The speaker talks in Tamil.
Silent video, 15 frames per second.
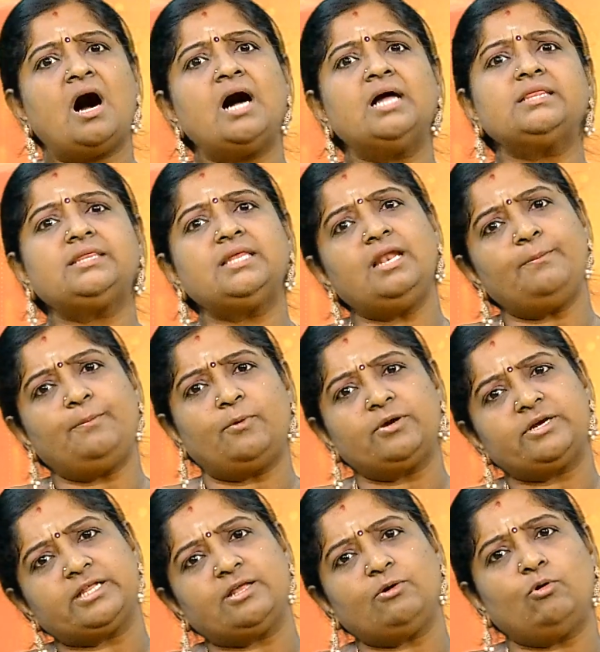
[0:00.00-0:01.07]
ஆற்றுல
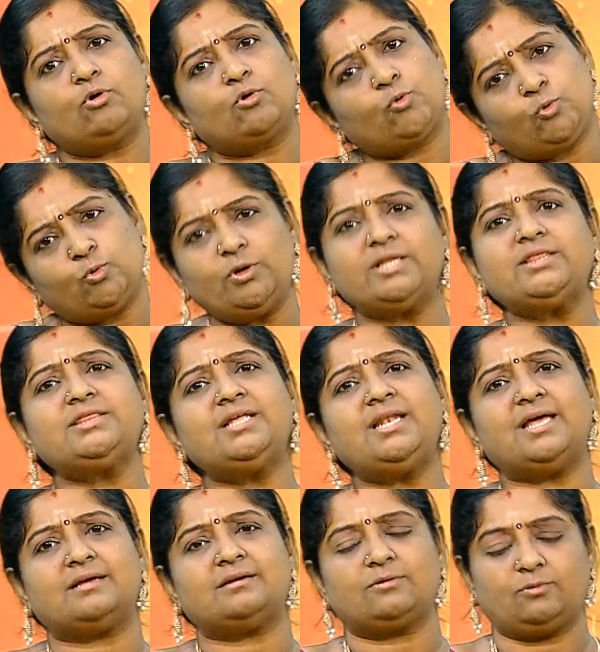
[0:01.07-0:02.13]
போட்டதை ஒரு
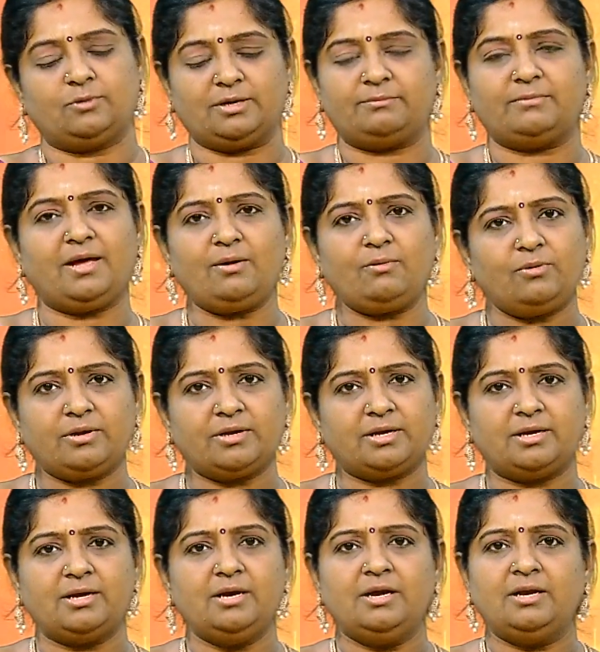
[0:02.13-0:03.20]
குளத்தில் குளம்னா ஒரு
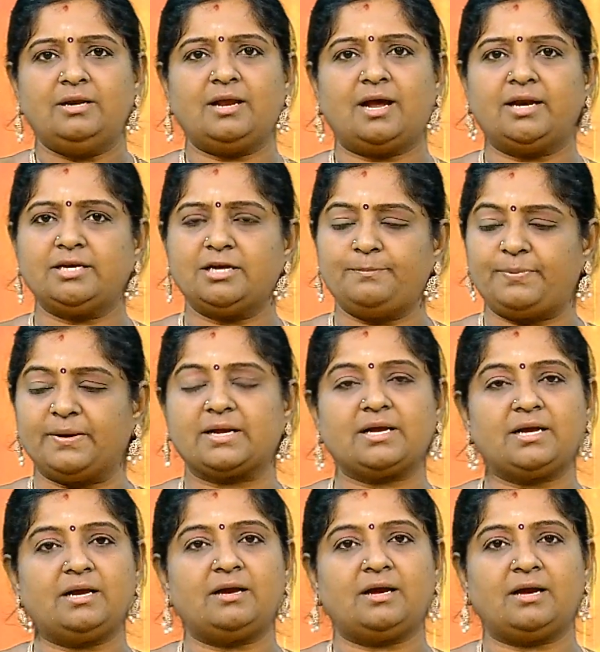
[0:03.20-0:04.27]
நான்கு பக்க